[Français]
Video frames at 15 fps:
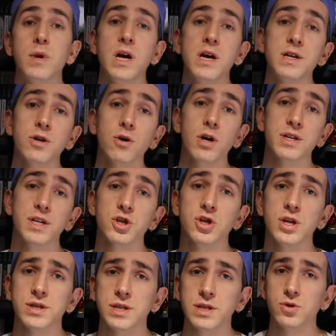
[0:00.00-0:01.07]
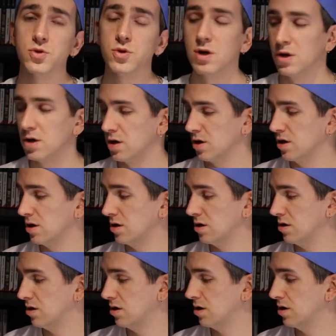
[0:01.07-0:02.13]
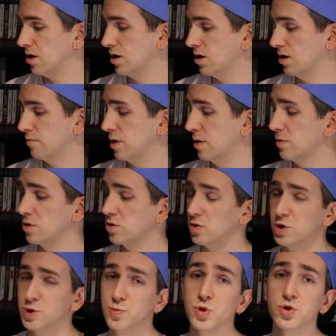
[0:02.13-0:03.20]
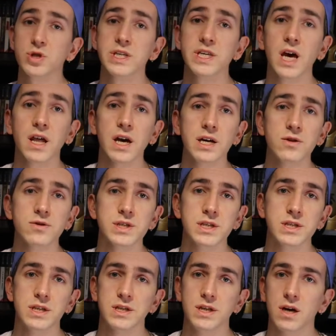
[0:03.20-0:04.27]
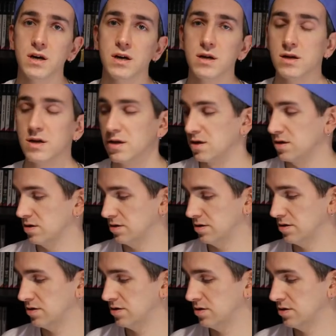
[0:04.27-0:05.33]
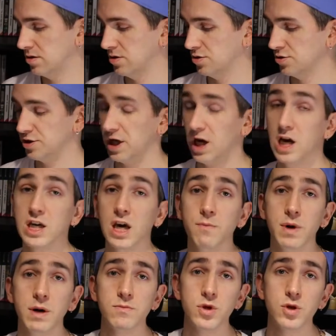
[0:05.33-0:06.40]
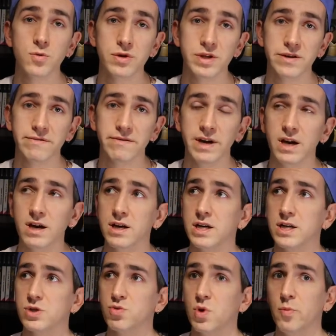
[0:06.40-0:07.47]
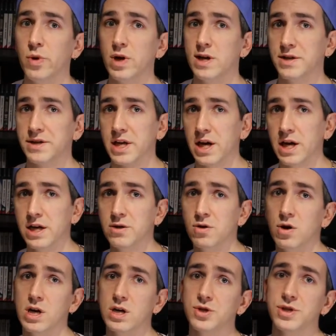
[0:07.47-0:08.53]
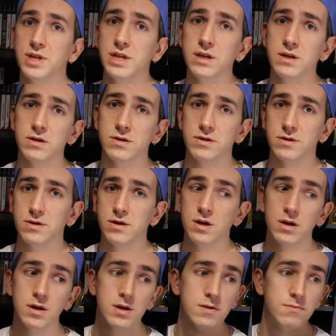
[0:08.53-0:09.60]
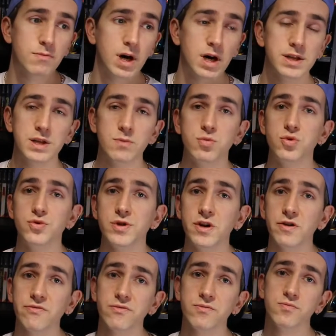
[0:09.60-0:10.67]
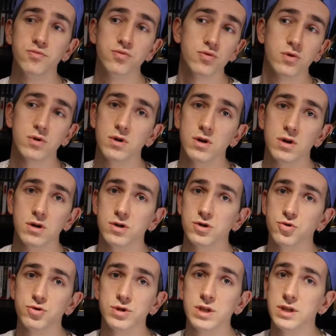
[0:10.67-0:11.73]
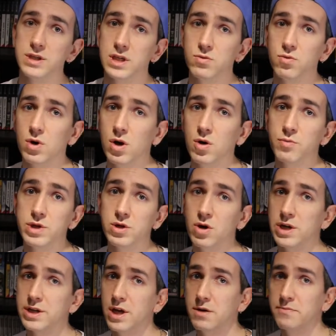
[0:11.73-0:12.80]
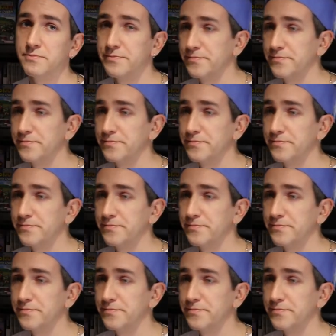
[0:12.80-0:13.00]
Mais étant attaché à ces jeux, bah, malheureusement, je les garderai dans cet état. je serai incapable de m'en défaire et je vois pas l'intérêt d'en racheter bah, des plus neufs pour juste les avoir en meilleur état.